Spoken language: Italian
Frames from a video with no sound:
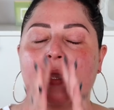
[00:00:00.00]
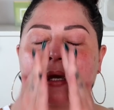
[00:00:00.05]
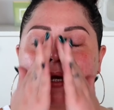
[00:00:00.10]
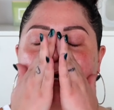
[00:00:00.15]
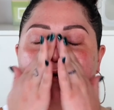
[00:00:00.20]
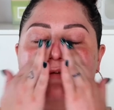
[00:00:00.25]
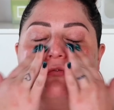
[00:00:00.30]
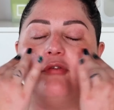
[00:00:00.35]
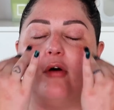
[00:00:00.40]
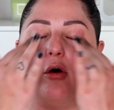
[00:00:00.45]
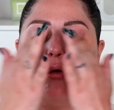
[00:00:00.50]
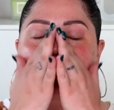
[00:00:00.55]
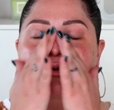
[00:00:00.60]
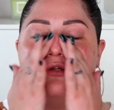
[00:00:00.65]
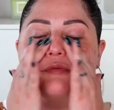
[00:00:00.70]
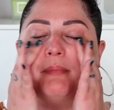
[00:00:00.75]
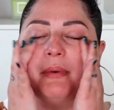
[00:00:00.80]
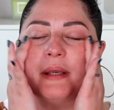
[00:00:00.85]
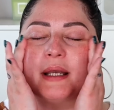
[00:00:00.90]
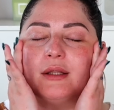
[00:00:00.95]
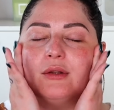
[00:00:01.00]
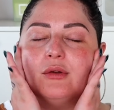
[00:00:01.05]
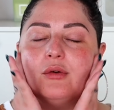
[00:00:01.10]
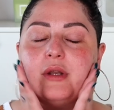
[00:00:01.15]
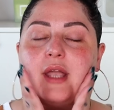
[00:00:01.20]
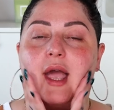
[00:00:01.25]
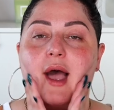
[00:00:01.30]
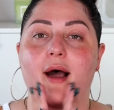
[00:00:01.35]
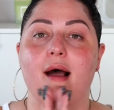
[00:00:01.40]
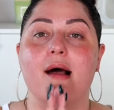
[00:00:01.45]
il focus per
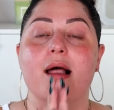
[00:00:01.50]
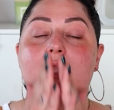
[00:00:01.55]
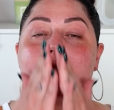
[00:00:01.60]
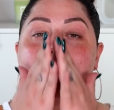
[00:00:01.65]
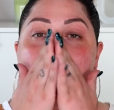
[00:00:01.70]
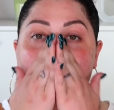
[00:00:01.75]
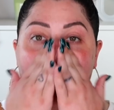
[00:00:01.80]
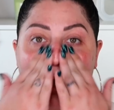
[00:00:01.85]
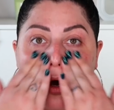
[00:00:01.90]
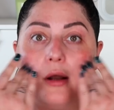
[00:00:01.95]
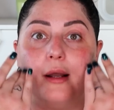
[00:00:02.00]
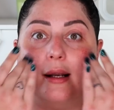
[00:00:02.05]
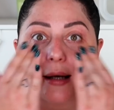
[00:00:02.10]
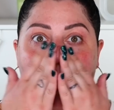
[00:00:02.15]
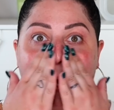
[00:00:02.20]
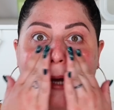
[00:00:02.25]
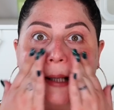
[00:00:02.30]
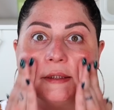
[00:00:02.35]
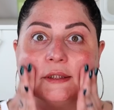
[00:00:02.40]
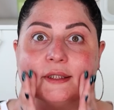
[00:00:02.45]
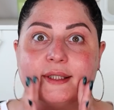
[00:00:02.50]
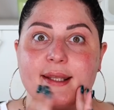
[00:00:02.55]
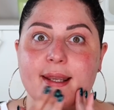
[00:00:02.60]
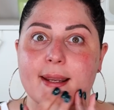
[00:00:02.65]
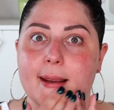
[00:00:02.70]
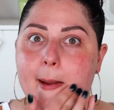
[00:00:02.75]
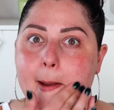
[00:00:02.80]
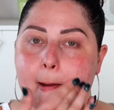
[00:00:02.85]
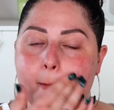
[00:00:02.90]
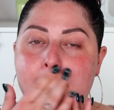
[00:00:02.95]
noi è long
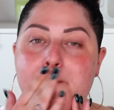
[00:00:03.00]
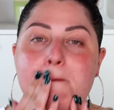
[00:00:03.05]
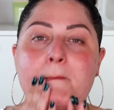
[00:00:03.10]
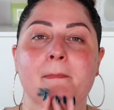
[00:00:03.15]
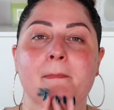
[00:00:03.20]
lasting